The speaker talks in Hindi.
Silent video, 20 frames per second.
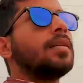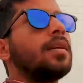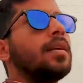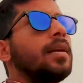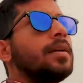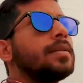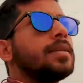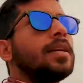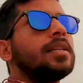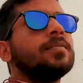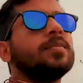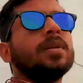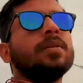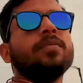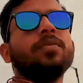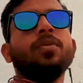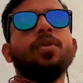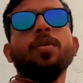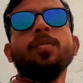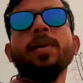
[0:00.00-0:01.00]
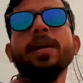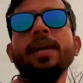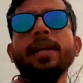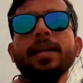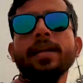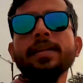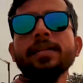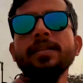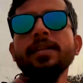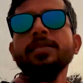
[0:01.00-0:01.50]
गाइस आज मैं ब्लॉग बनाने
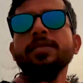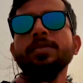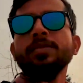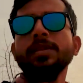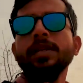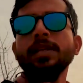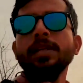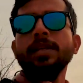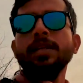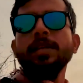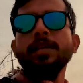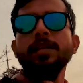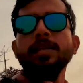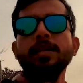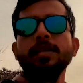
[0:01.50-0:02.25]
का इसलिए सोचा कि